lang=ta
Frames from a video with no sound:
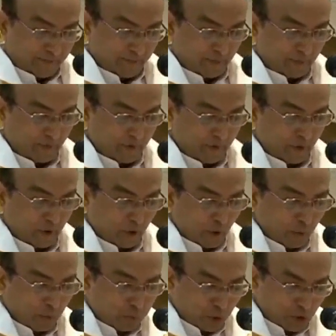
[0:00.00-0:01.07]
இடம்
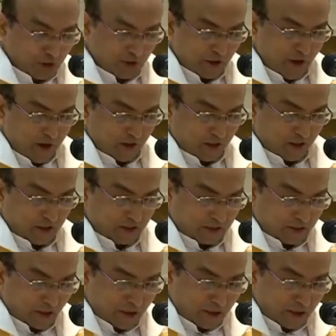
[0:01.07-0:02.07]
ஏற்பாடு தங்குவதற்கு